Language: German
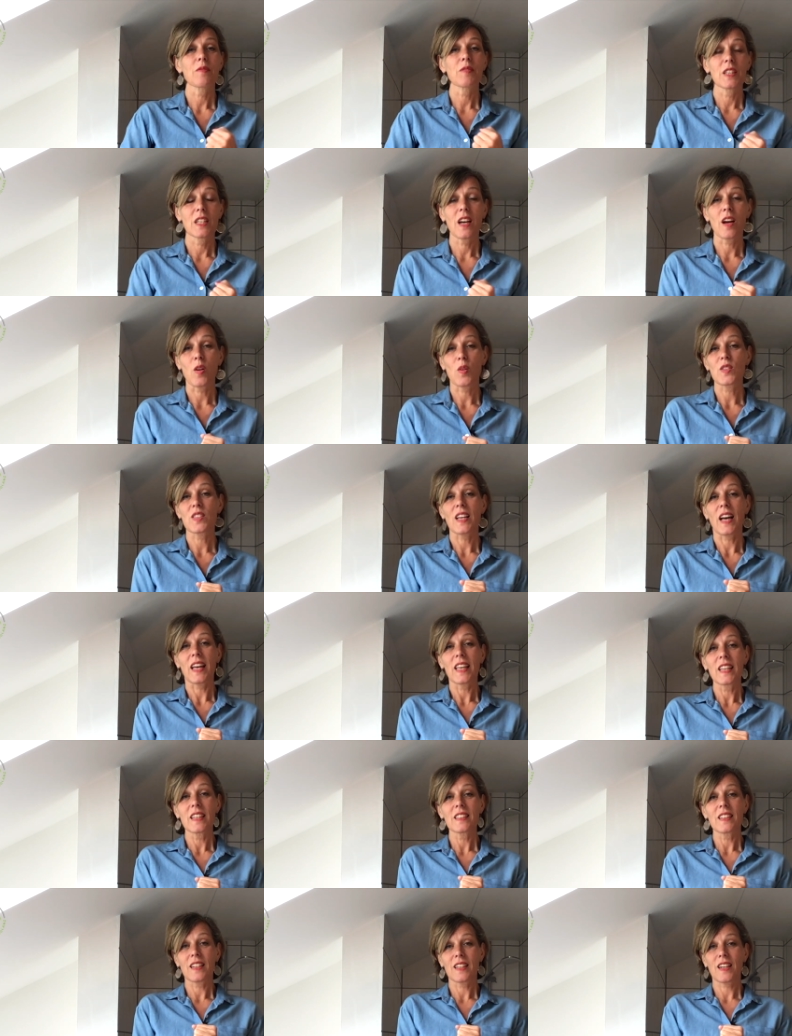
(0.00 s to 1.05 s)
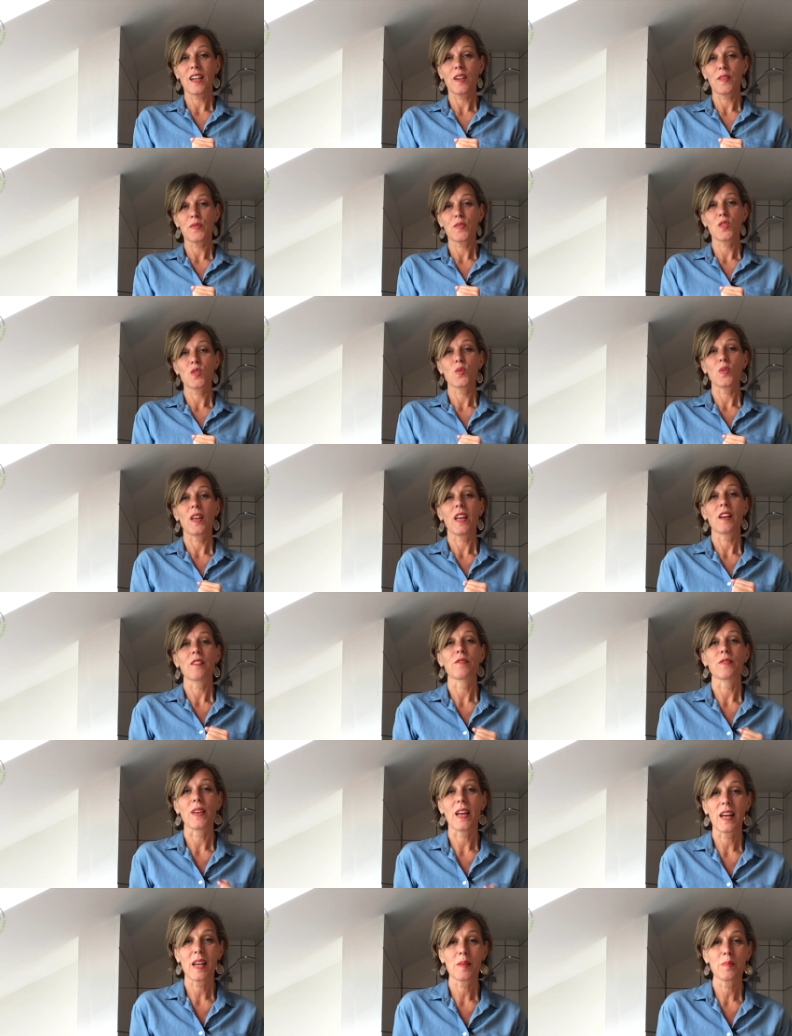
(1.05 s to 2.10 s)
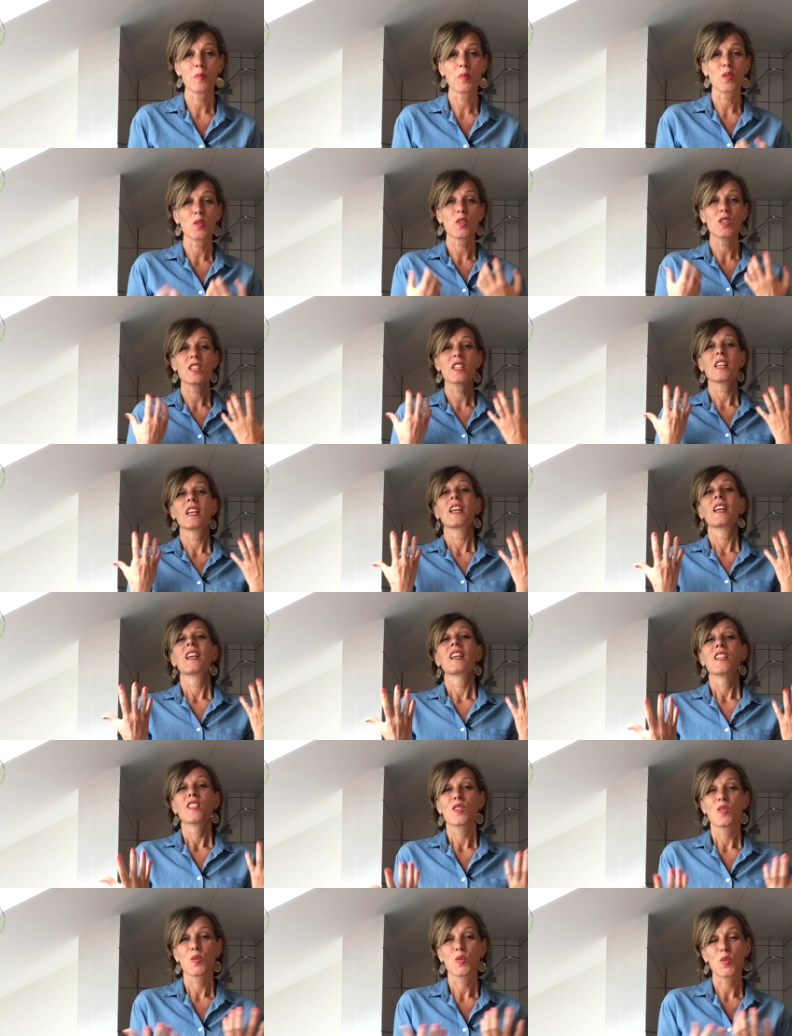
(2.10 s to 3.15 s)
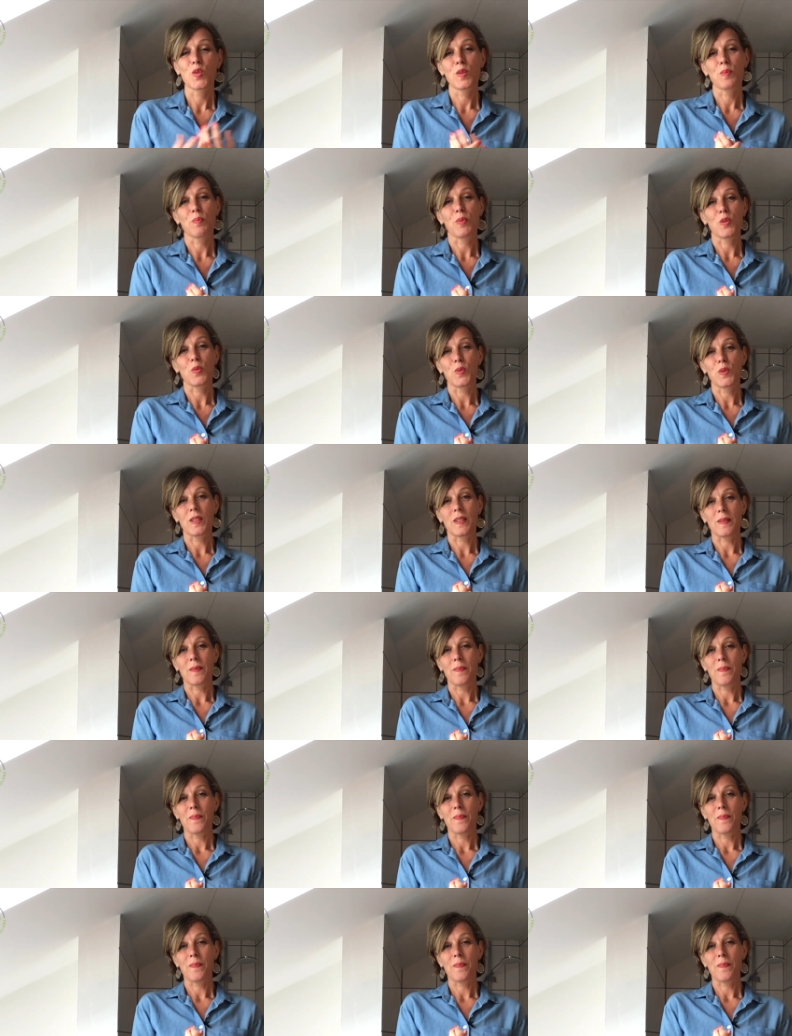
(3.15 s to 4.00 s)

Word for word: wieder aus eigener Kraft zu erwärmen und zu durchbluten.